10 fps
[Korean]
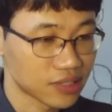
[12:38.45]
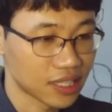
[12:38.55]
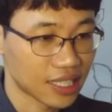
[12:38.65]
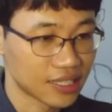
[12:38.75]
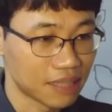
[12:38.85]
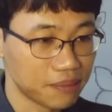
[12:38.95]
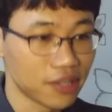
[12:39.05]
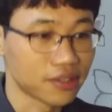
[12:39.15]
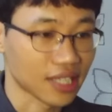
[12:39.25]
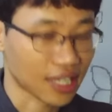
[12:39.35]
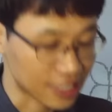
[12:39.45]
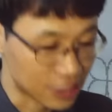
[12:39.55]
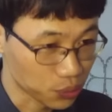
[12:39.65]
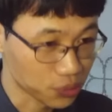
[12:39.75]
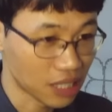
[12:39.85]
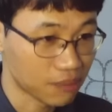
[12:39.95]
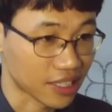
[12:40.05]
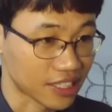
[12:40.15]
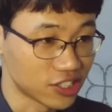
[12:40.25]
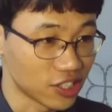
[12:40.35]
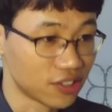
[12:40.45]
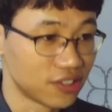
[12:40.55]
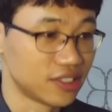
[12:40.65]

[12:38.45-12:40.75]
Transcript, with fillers: 생각한다면 같이 오는 게 맞겠죠?